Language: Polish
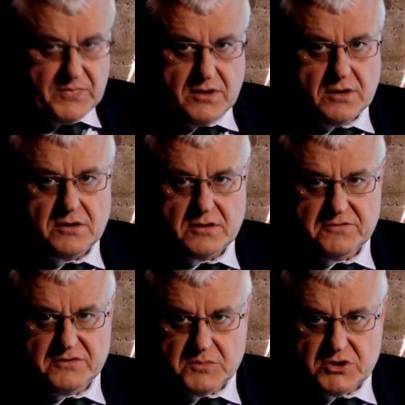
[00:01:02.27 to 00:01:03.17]
No to
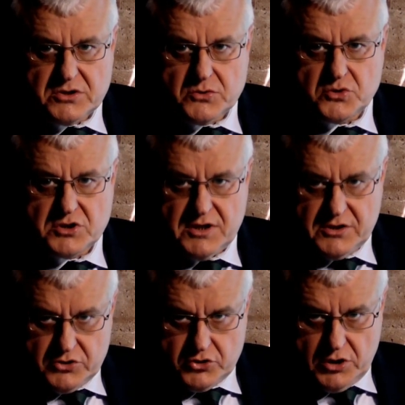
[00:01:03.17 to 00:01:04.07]
wymyślił, że
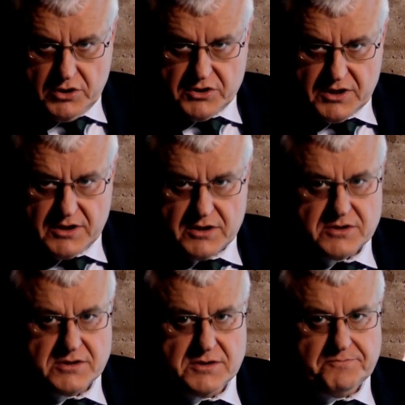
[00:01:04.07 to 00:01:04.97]
ściągnie
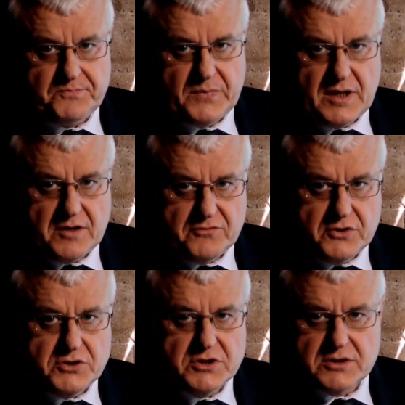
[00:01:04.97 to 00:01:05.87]
z e,
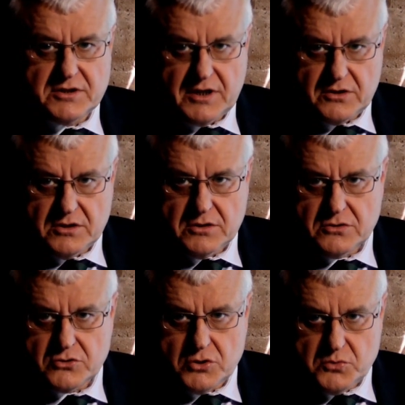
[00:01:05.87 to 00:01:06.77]
wojny tego
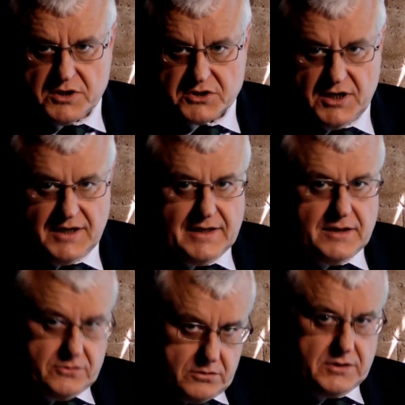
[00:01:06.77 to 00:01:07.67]
żołnierza.
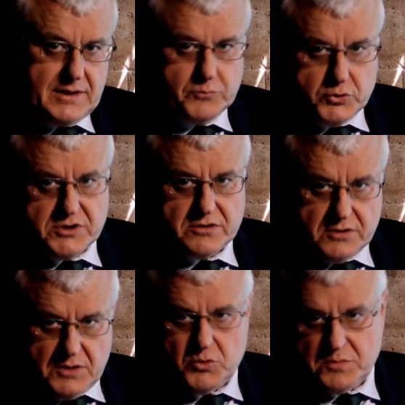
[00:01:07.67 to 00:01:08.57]
No i on tam pójdzie do
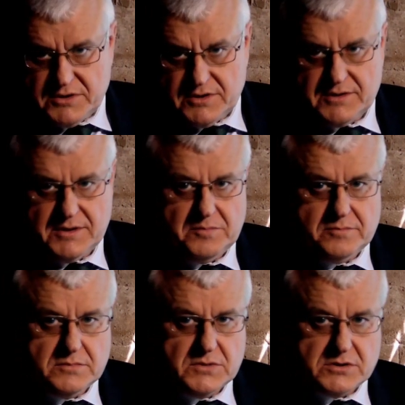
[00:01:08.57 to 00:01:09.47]
domu, będzie se
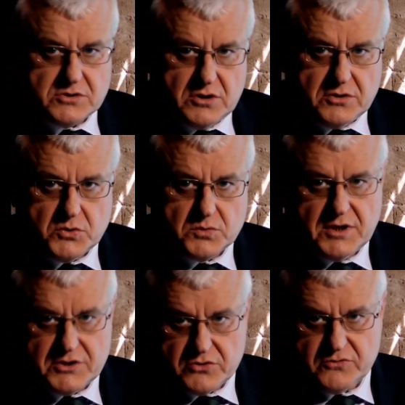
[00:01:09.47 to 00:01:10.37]
z żoną
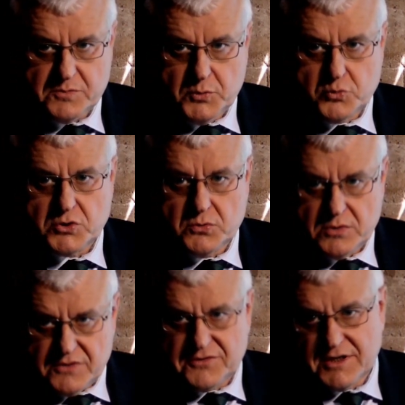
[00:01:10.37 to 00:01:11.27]
też współżył.
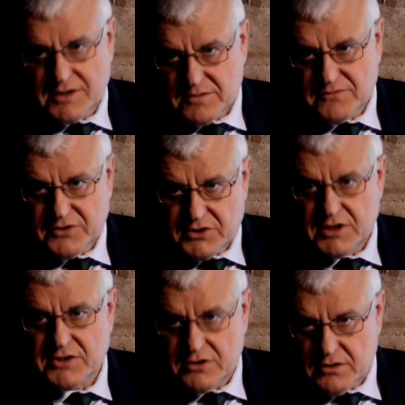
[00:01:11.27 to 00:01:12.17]
No i wtedy
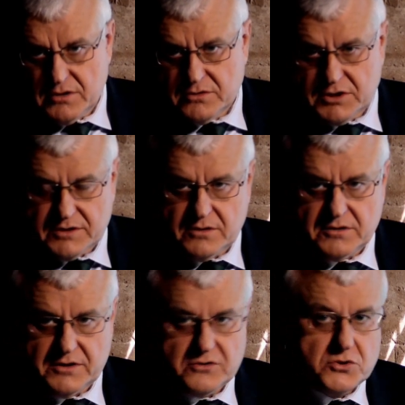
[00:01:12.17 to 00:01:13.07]
wyjdzie, że to dziecko
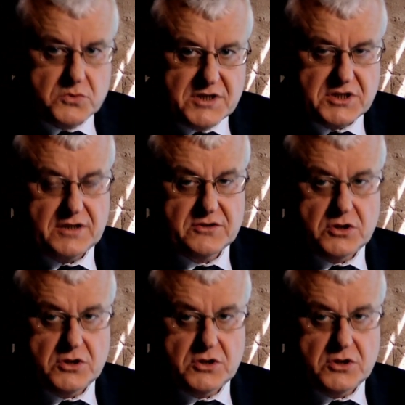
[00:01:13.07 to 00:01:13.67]
tego żołnierza.